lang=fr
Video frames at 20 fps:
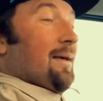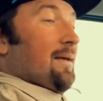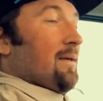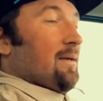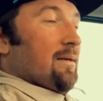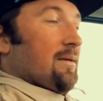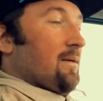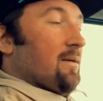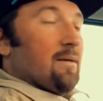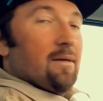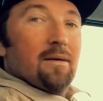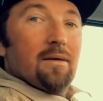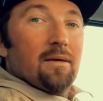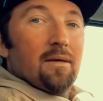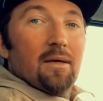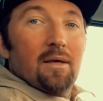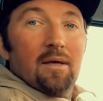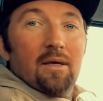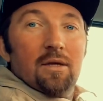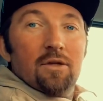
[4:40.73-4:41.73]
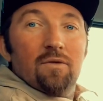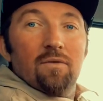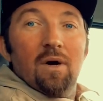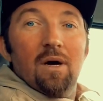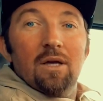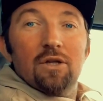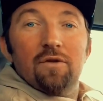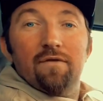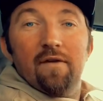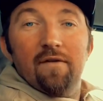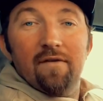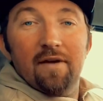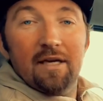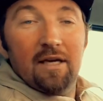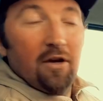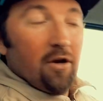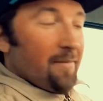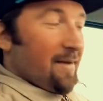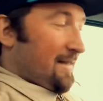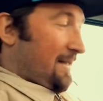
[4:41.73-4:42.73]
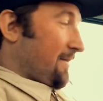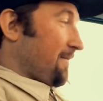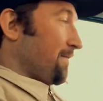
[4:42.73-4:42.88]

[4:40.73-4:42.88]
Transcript: euh, tu vois, tu fais 20 km.